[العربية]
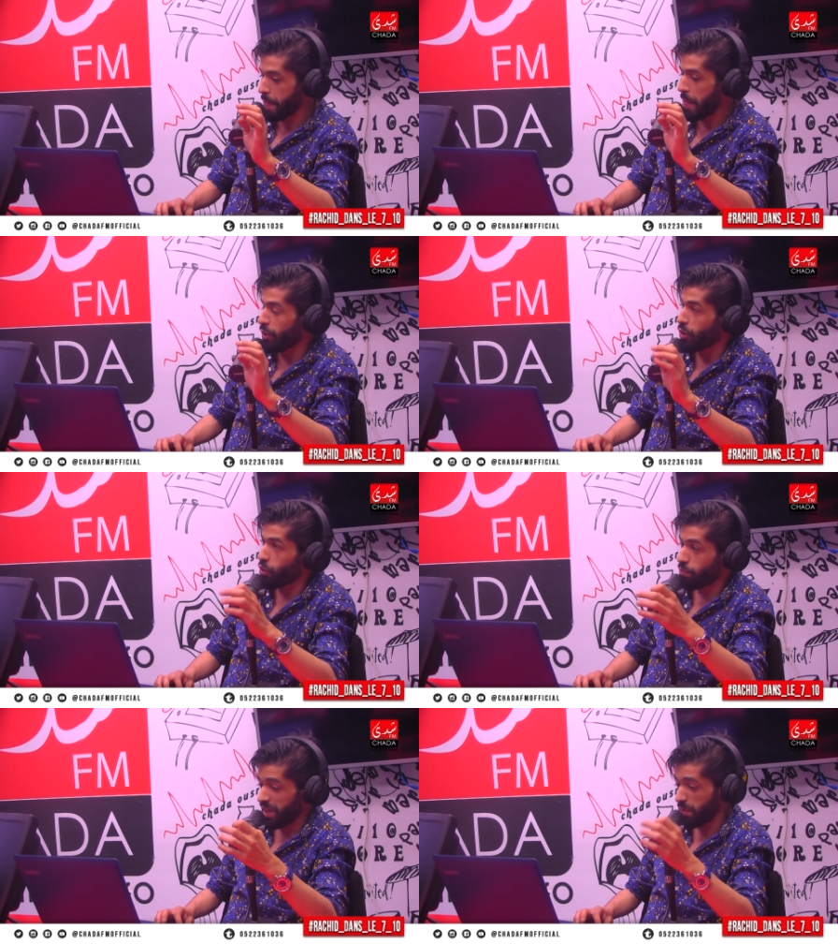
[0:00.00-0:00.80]
اوكي
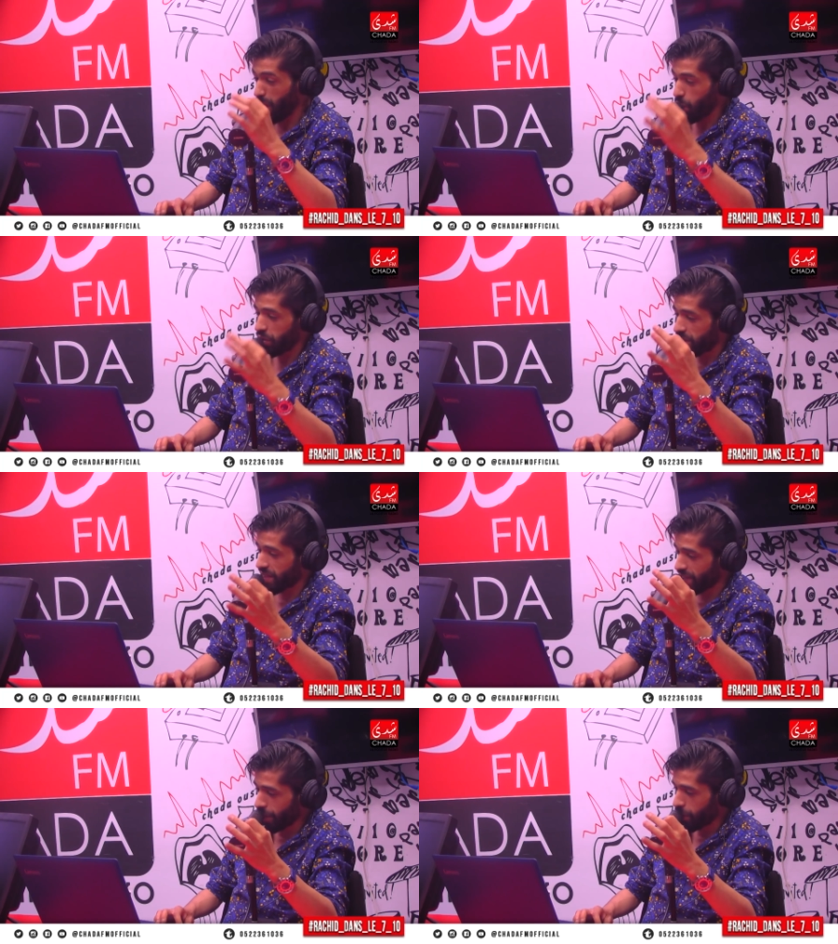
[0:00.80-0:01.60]
وباللي بقى
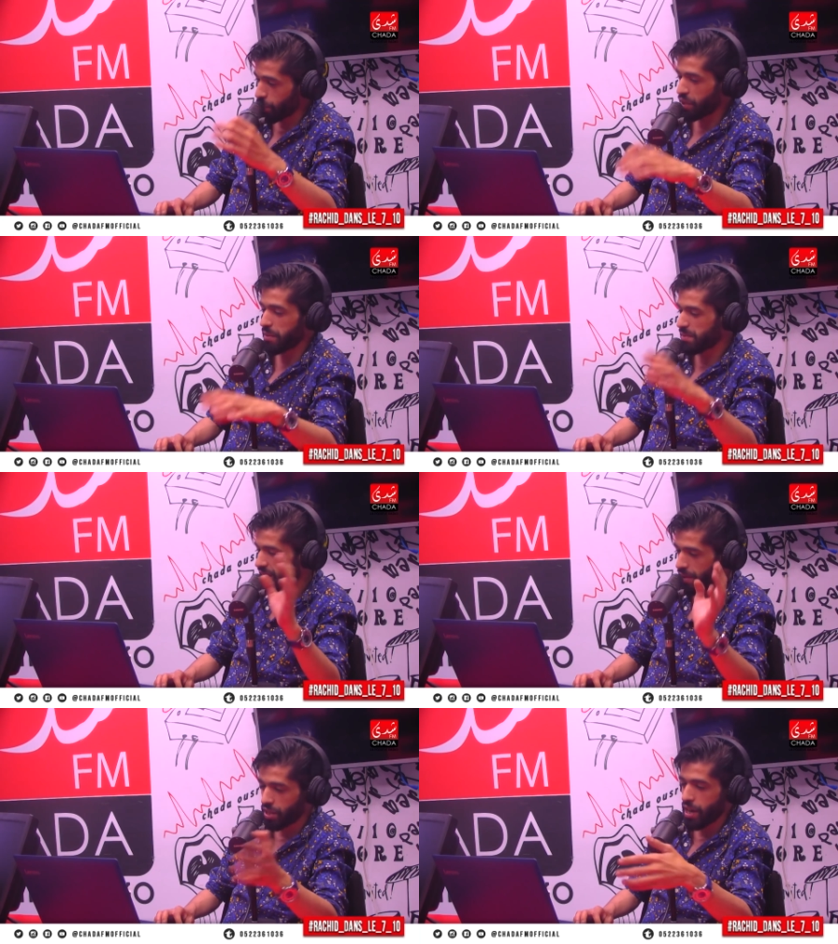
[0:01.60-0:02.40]
وتصدق وشرا
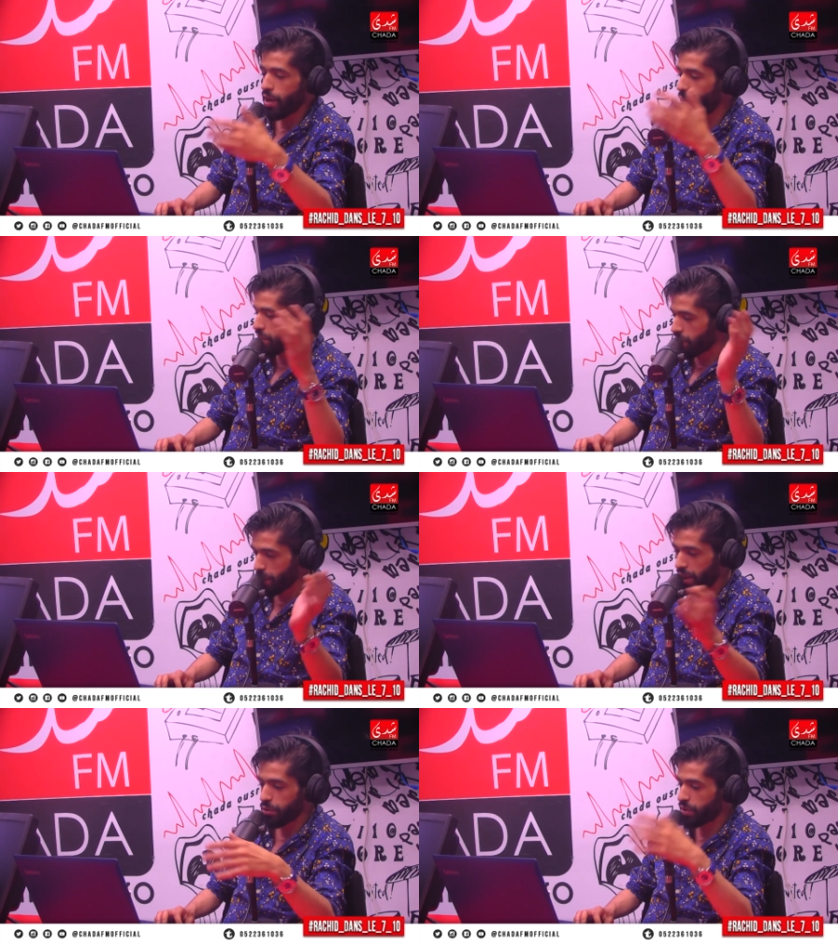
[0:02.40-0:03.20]
بزاف ديال الحوايج اللي
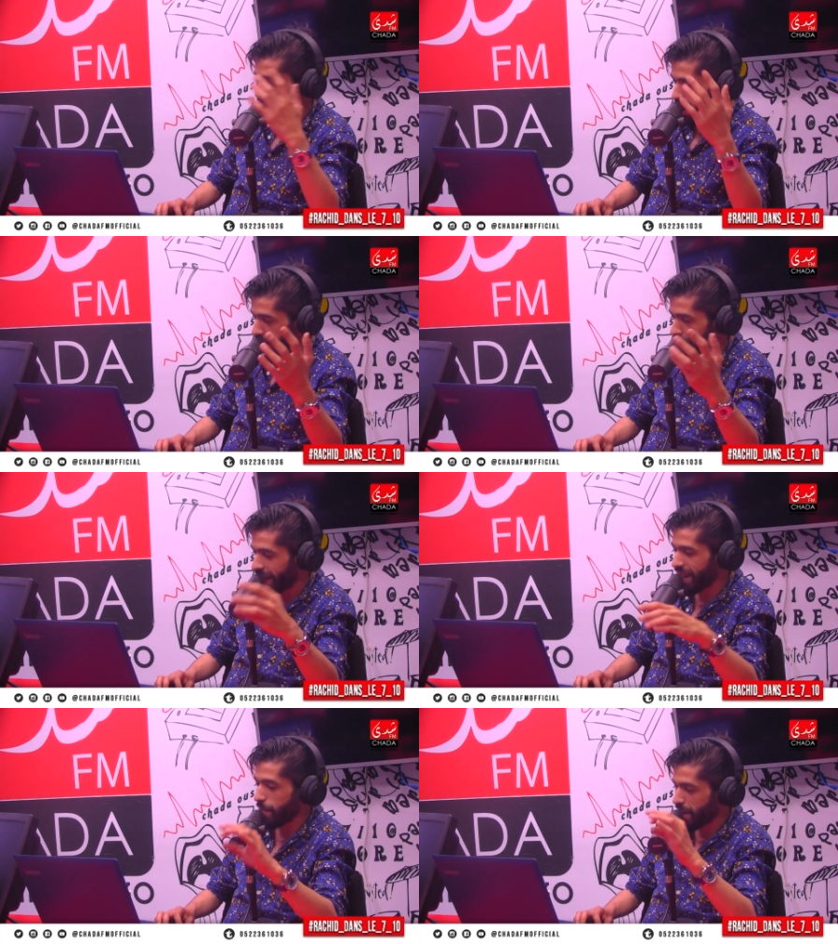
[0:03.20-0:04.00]
ما كانوش في مالي
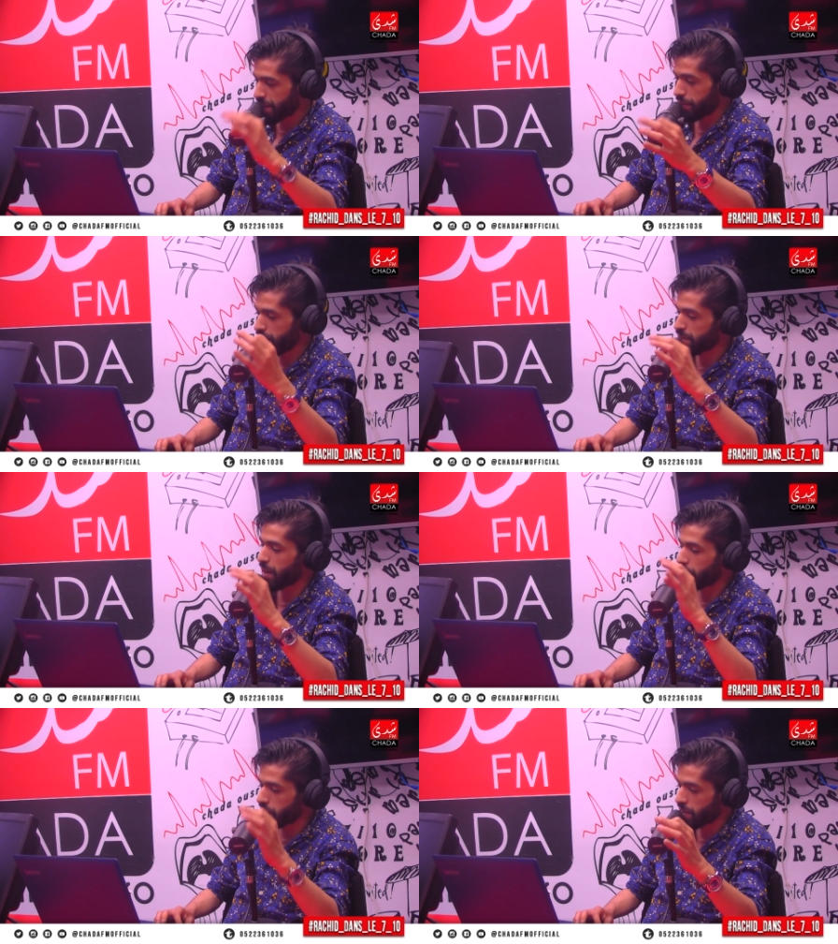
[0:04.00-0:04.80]
خلى مصر في أزمة
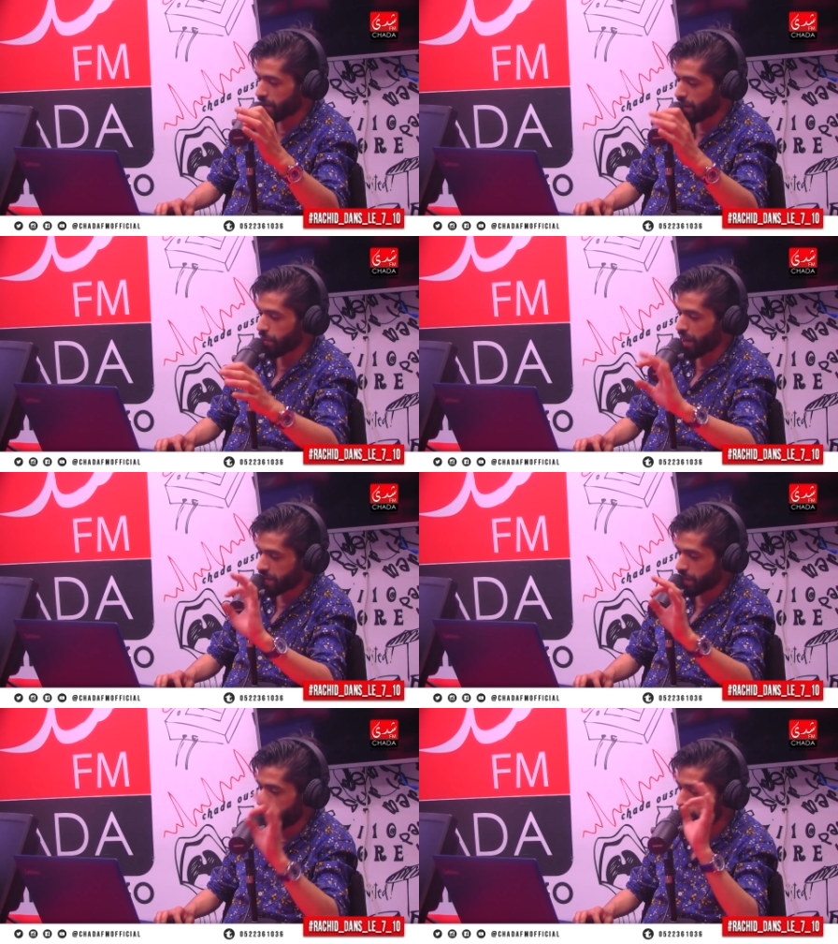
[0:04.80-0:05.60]
اقتصادية
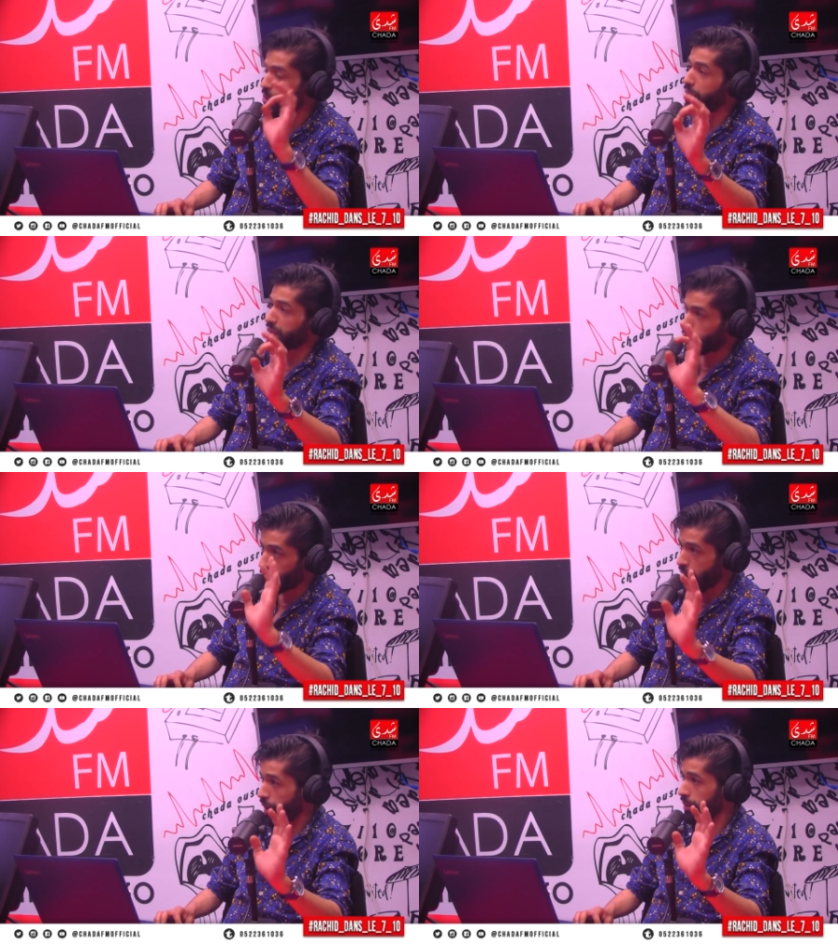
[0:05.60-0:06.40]
وناقصينها الموارد
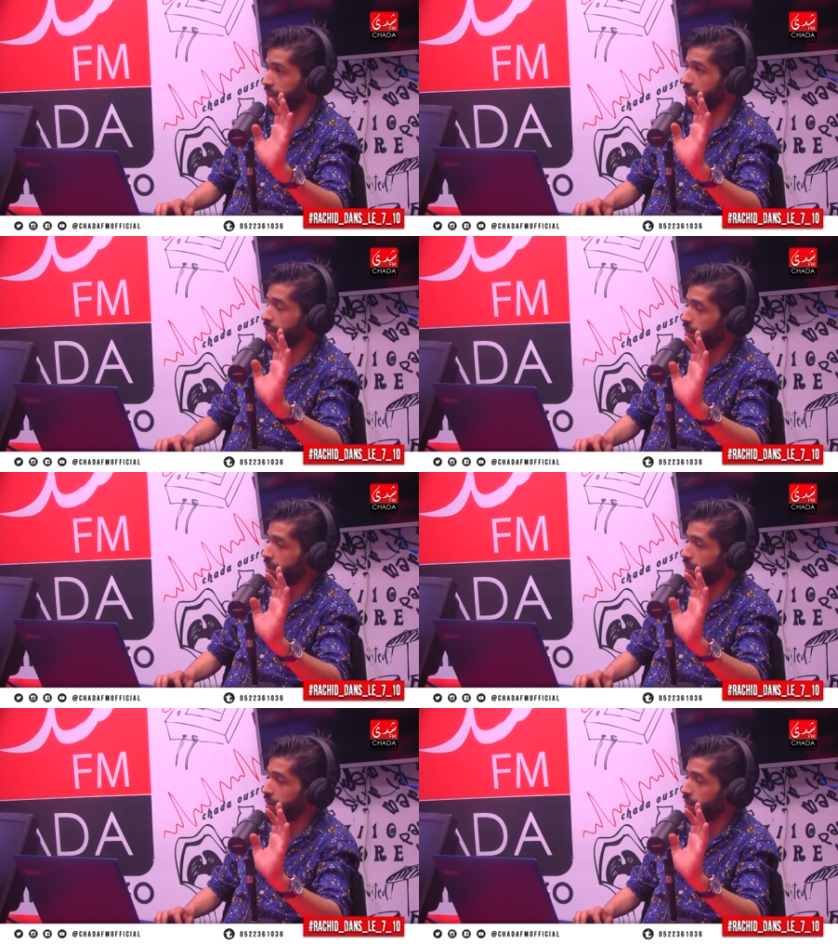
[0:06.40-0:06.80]
كلها أح...